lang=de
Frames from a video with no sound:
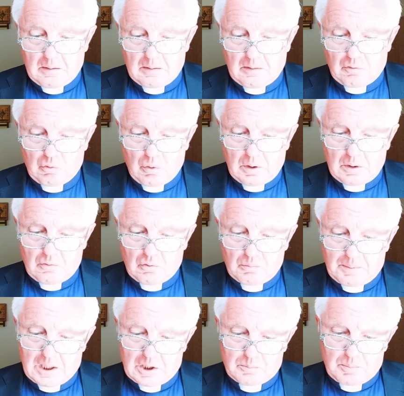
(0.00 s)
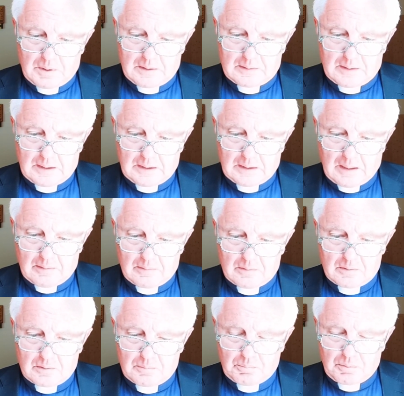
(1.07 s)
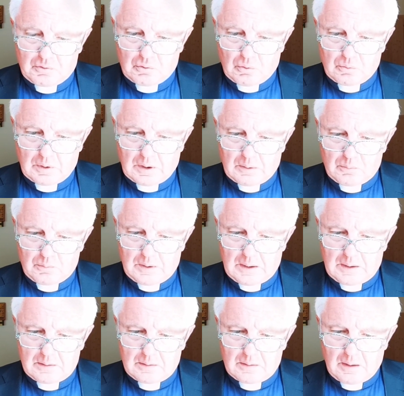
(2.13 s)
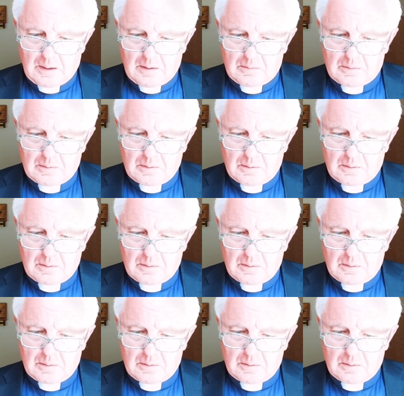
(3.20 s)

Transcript: Das Hören zum Beispiel ist eine ganz besondere Fähigkeit.